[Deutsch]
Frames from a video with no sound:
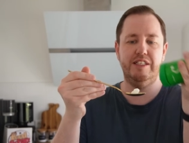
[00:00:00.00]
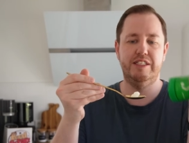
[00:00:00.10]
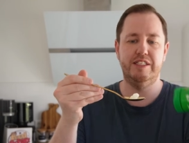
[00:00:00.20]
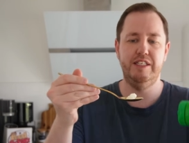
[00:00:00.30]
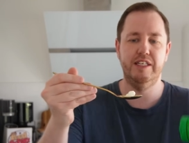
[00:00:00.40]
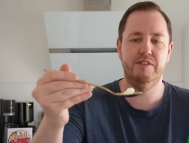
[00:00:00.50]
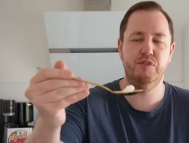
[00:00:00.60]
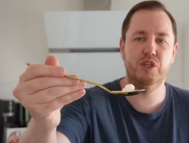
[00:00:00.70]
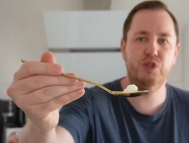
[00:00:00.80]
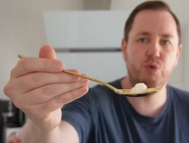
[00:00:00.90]
ist hier
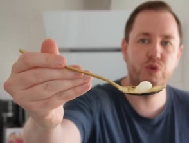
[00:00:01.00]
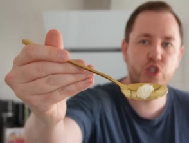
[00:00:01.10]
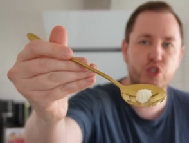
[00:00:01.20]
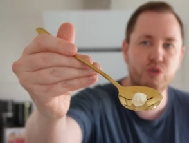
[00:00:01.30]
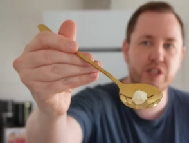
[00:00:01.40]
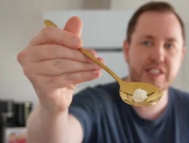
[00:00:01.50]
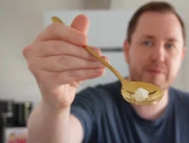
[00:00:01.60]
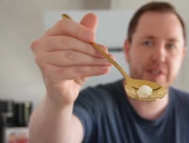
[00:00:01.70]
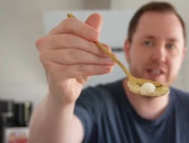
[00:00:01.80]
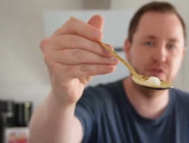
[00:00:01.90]
wirklich ohne Stücke, das
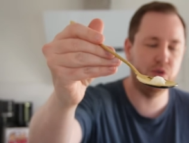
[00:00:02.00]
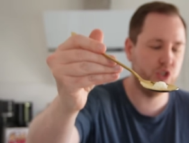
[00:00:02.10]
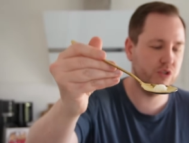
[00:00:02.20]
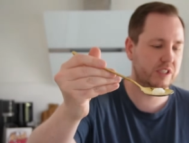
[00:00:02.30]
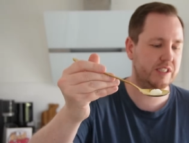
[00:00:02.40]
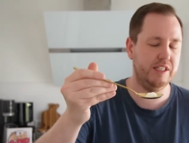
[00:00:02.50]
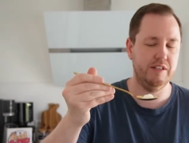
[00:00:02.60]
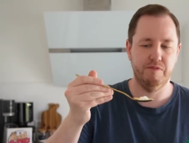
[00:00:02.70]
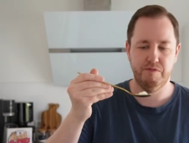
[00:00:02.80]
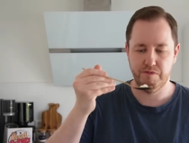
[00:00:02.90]
habt ihr ja vorhin schon gesehen.